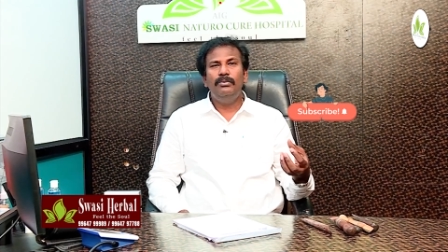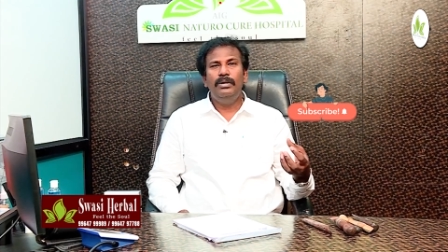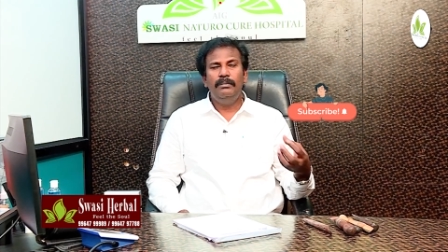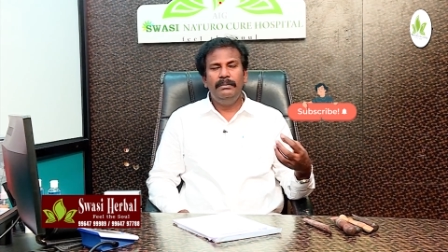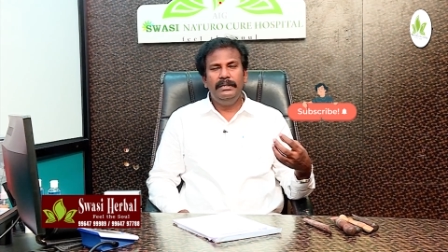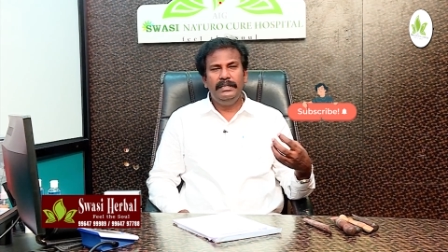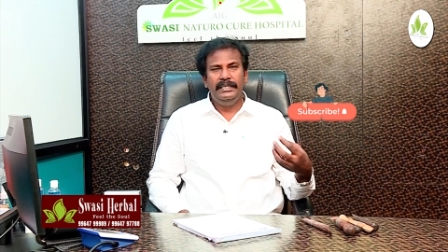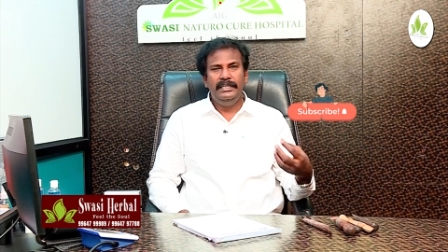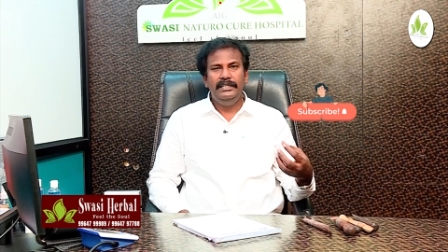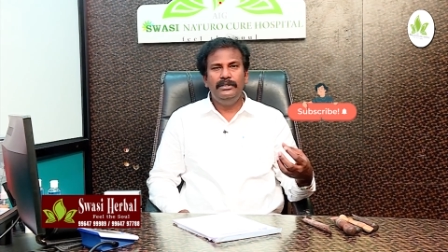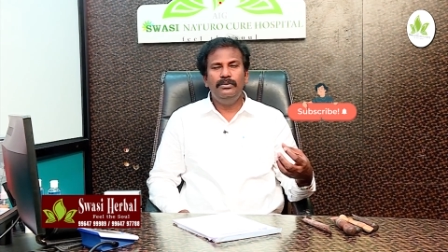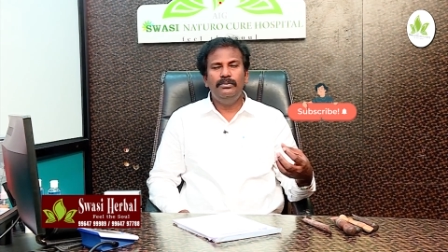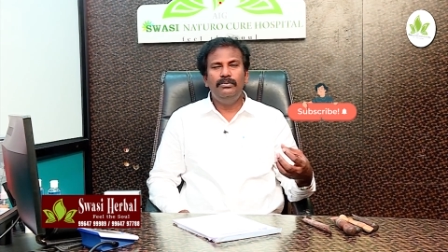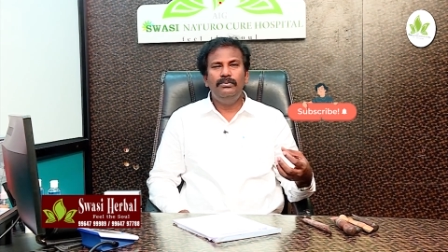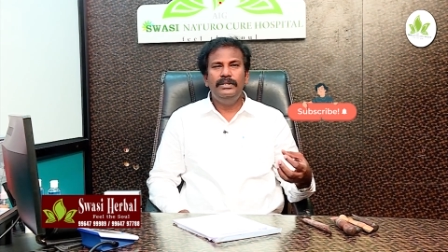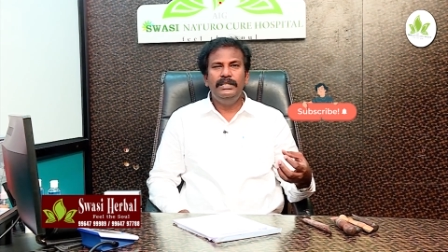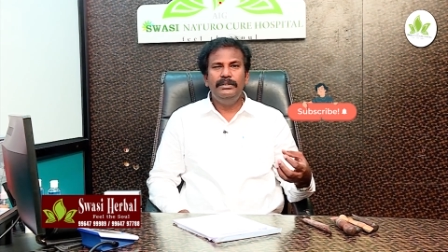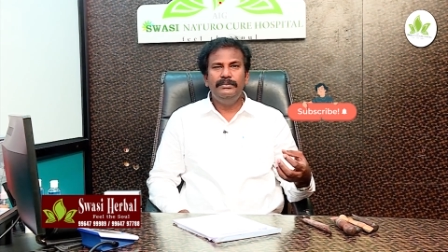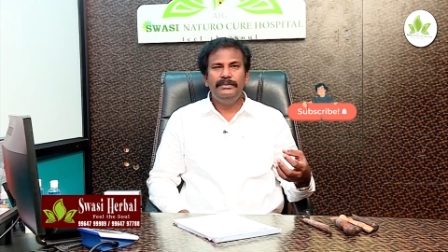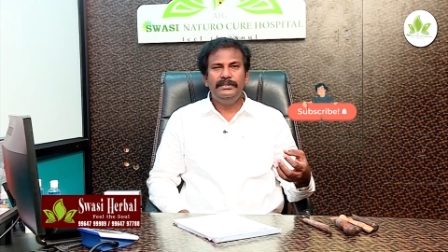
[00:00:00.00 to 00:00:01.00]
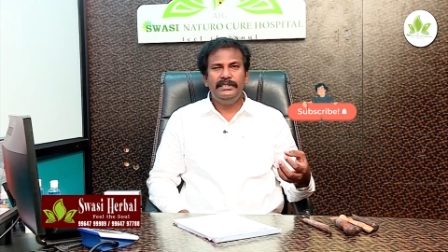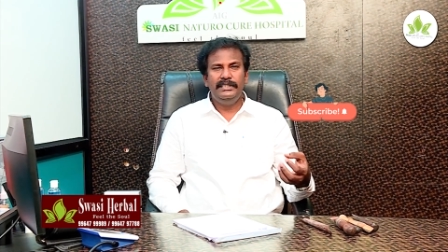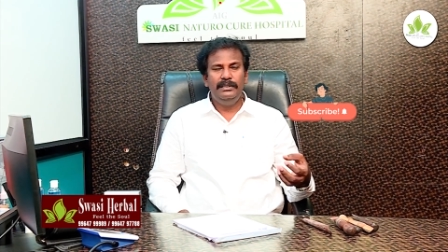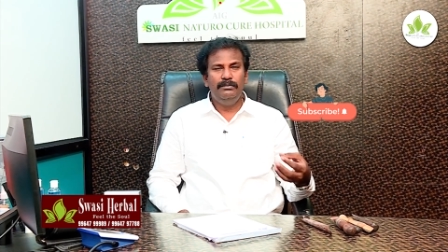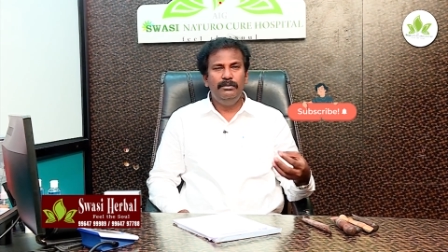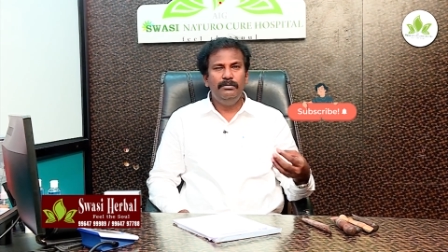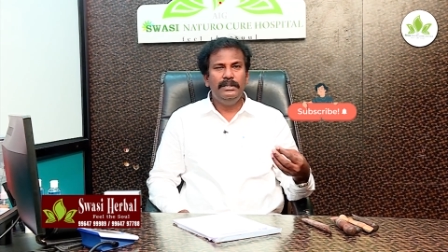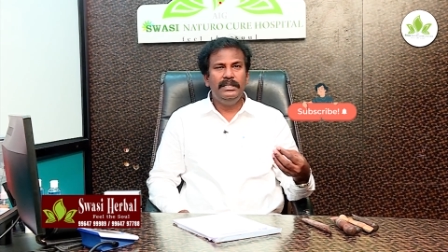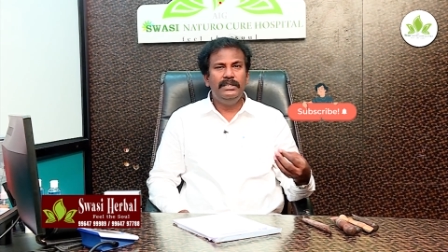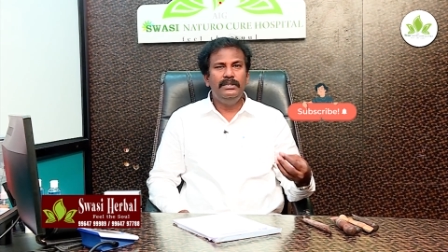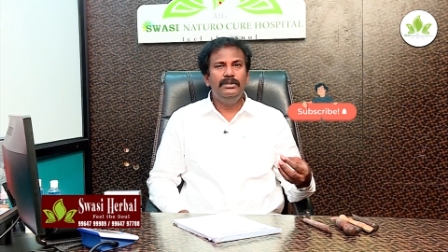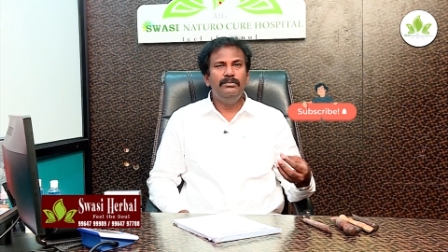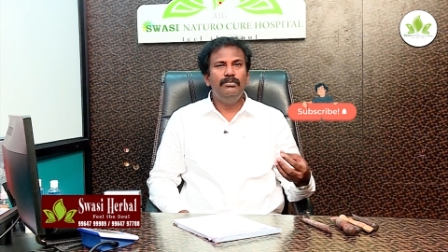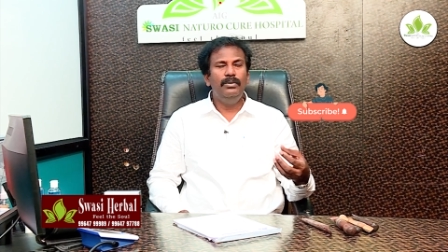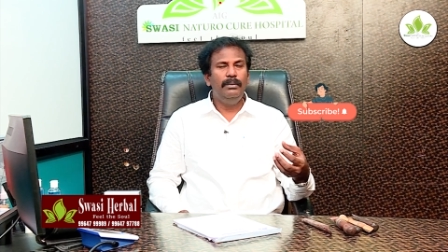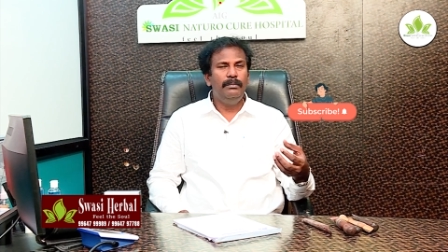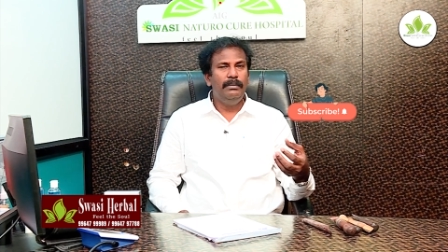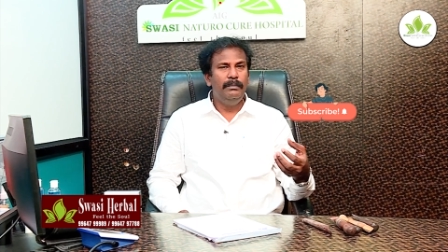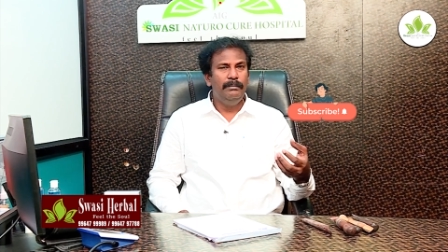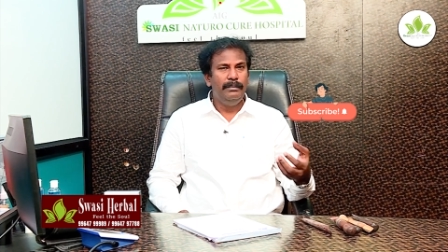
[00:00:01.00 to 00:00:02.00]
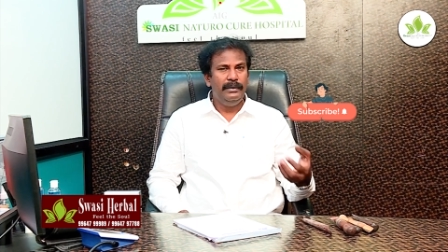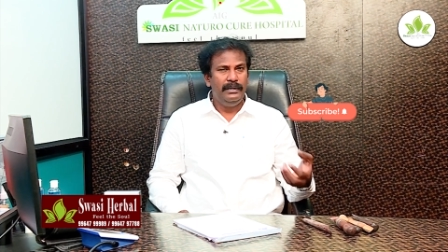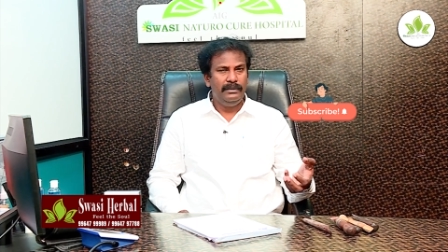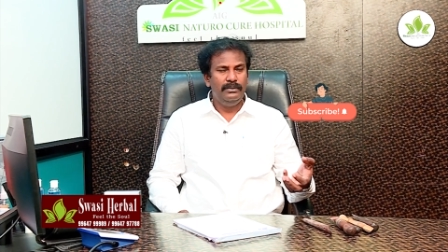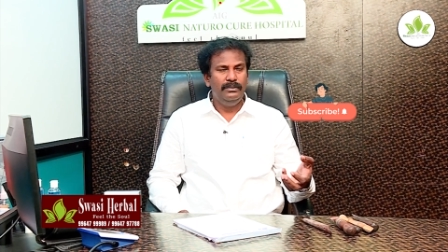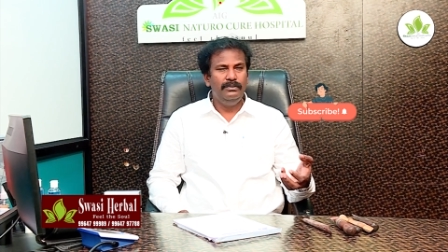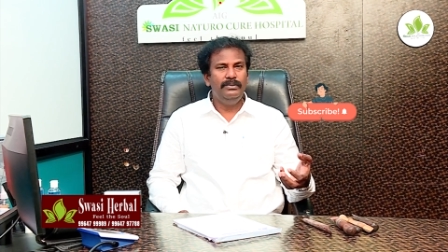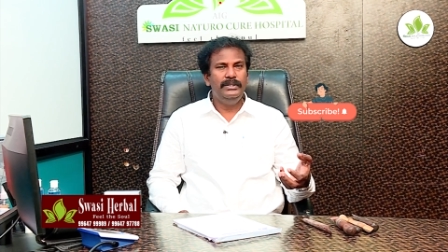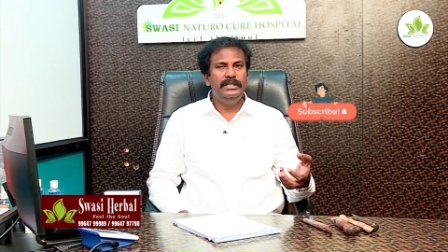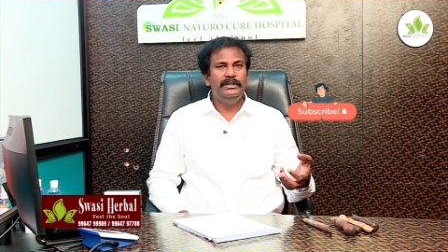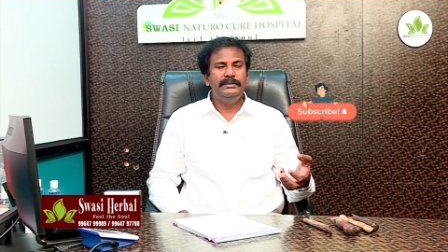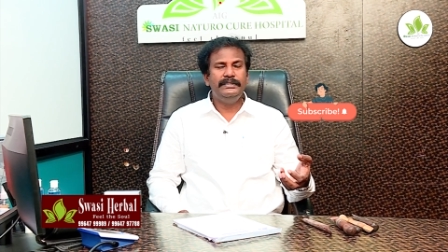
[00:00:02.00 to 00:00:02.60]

மூலமாக கேட்கக்கூடிய விஷயமும் கண் மூலமாக பார்க்கக்கூடிய